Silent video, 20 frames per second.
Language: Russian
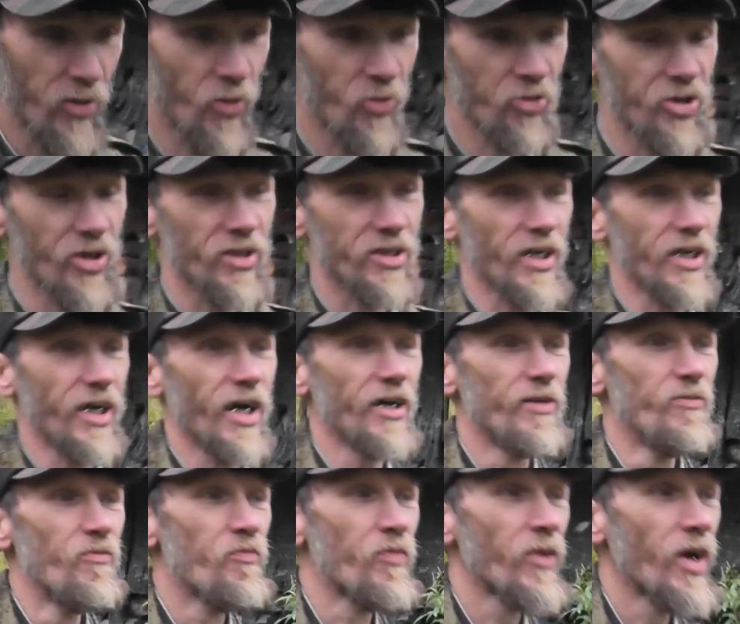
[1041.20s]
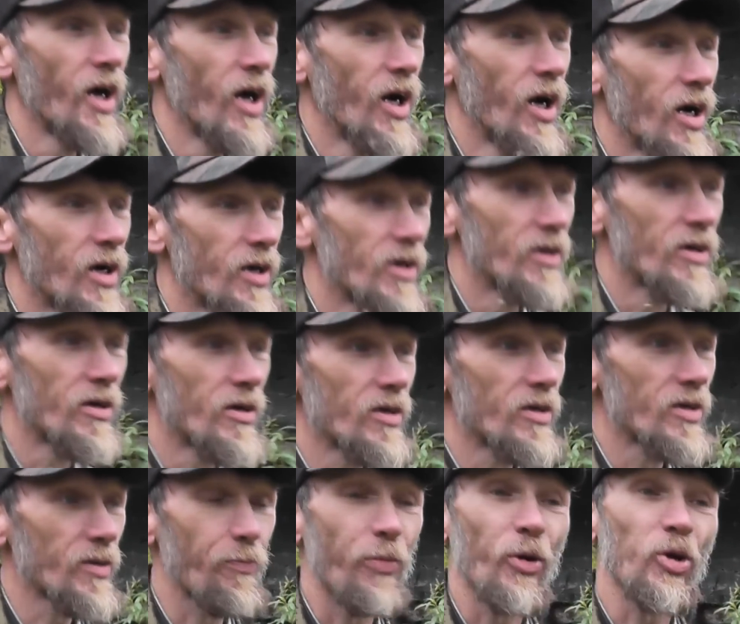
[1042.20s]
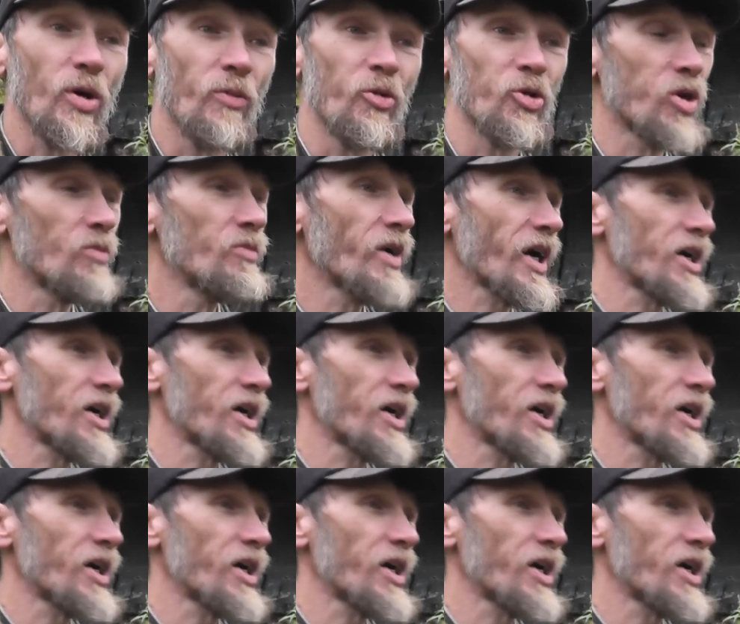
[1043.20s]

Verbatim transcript: научился я. Все? Потом еще мы